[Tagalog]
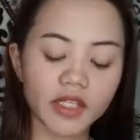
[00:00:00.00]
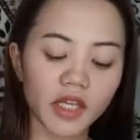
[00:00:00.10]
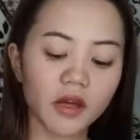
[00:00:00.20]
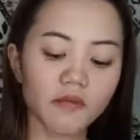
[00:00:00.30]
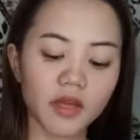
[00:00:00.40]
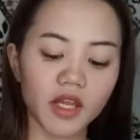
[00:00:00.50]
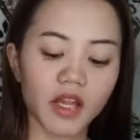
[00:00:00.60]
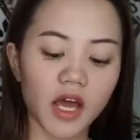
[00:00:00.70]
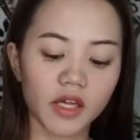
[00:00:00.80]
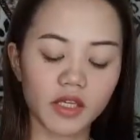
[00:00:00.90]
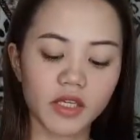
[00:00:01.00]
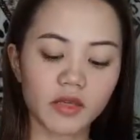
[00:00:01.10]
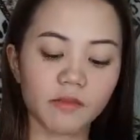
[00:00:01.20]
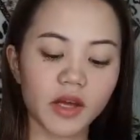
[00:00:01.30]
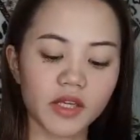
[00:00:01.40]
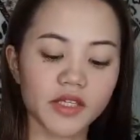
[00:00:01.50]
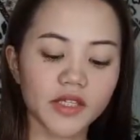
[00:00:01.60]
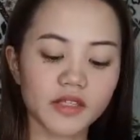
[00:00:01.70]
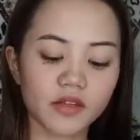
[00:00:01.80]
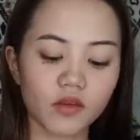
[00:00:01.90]
Kasi kami laging
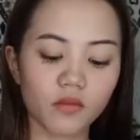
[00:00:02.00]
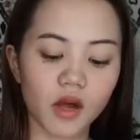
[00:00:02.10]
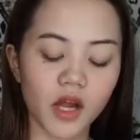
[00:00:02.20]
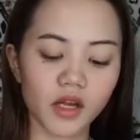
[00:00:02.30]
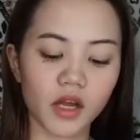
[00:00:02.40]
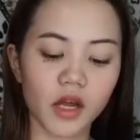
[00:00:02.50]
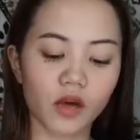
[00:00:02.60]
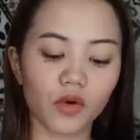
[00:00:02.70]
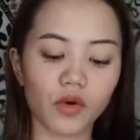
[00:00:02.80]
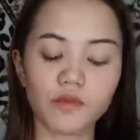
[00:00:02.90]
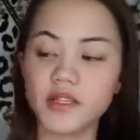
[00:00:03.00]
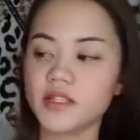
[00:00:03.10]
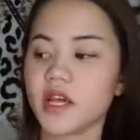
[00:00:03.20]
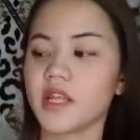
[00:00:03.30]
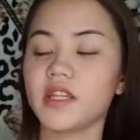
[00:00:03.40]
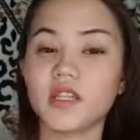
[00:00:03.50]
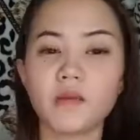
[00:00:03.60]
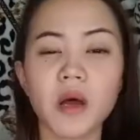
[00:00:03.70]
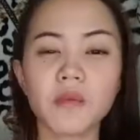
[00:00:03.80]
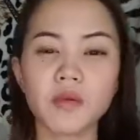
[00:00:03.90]
pagising sa umaga or minsan
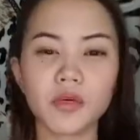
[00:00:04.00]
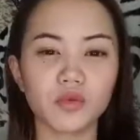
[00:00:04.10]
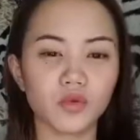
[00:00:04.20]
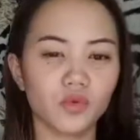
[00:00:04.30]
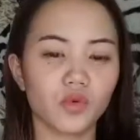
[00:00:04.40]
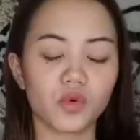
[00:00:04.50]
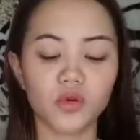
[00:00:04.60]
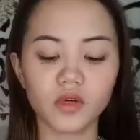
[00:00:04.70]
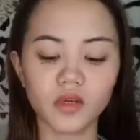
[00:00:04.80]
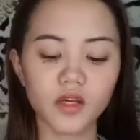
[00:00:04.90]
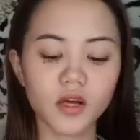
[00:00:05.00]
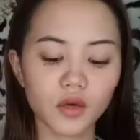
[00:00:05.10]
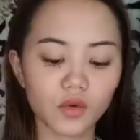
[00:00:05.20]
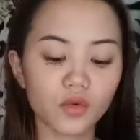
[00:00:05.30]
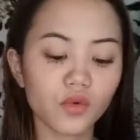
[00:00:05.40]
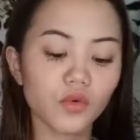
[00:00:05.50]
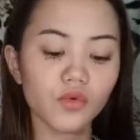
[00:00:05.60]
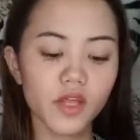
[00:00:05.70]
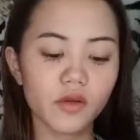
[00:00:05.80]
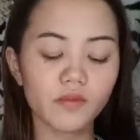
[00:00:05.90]
hindi pa kami matutulog.
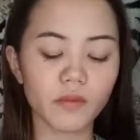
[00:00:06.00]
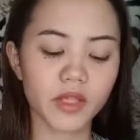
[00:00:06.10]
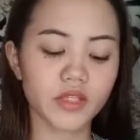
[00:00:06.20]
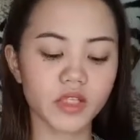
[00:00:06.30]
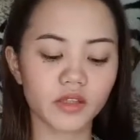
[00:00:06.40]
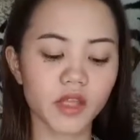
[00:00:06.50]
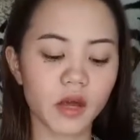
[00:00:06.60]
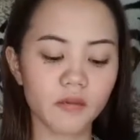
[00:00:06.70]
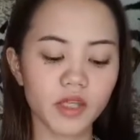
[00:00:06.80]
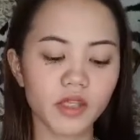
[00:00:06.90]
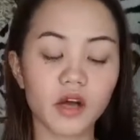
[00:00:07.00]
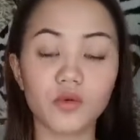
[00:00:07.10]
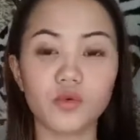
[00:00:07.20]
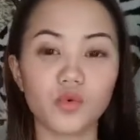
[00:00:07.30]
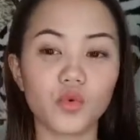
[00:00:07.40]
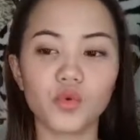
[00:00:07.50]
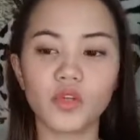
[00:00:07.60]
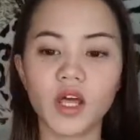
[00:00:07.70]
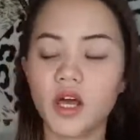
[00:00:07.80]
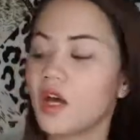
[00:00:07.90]
Gulo-gulo na yung bedsheet namin. Ang gulo-gulo
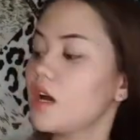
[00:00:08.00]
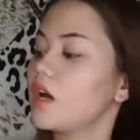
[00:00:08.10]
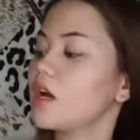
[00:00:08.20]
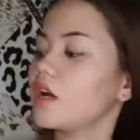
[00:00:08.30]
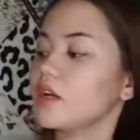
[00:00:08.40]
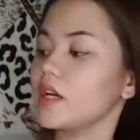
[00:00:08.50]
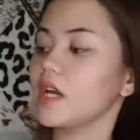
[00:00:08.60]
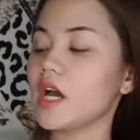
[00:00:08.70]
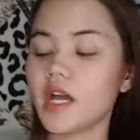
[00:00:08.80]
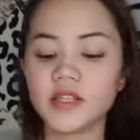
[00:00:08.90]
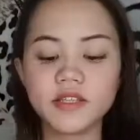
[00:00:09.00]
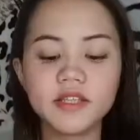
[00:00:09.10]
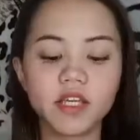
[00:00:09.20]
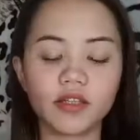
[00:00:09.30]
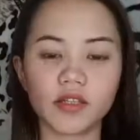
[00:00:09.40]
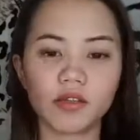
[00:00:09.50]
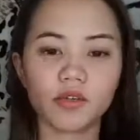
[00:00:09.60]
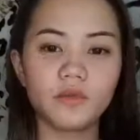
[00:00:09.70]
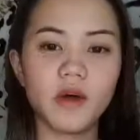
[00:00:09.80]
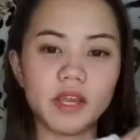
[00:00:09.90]
na. Kaya I decided
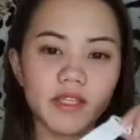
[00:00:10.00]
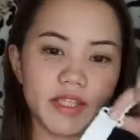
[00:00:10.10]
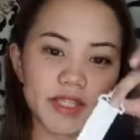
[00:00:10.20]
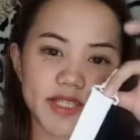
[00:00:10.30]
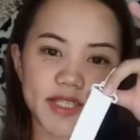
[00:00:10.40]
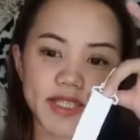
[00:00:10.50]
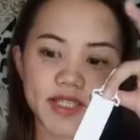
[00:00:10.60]
to buy this.